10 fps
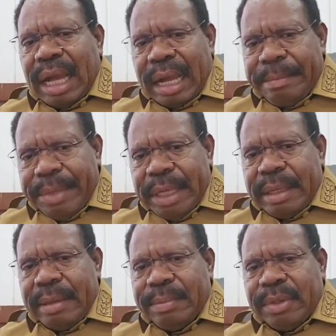
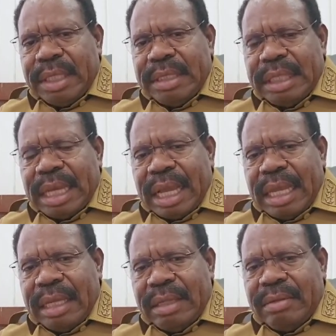Ambil potensi
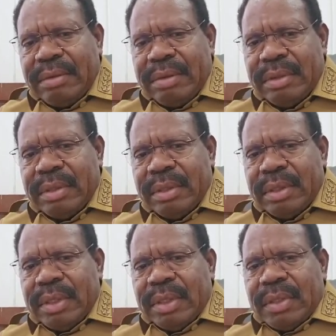kekayaan itu.
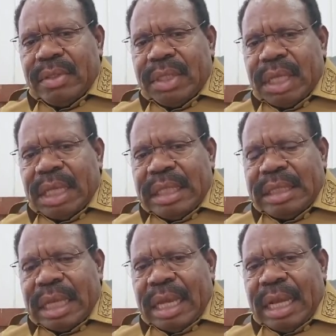Sehingga
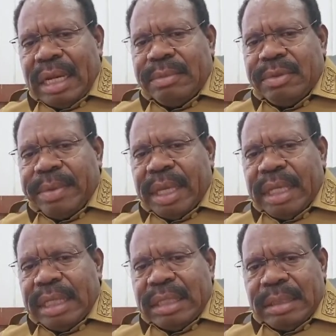saya harap
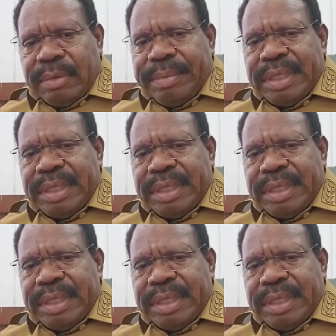supaya kita semua